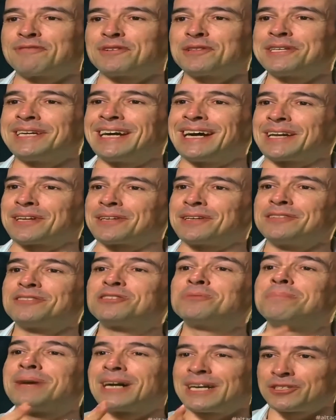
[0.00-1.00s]
avaliar
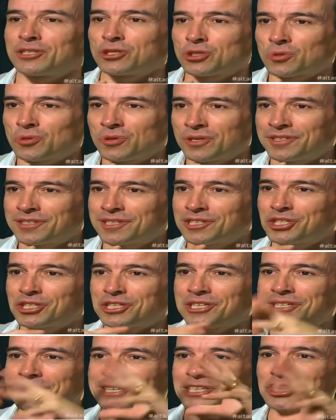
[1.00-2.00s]
demais as
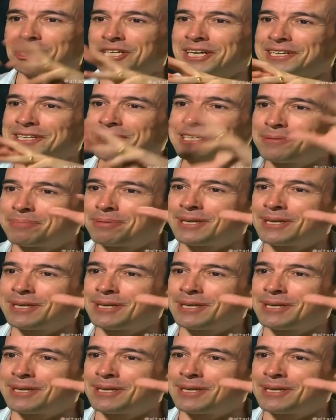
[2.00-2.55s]
coisas e deixar em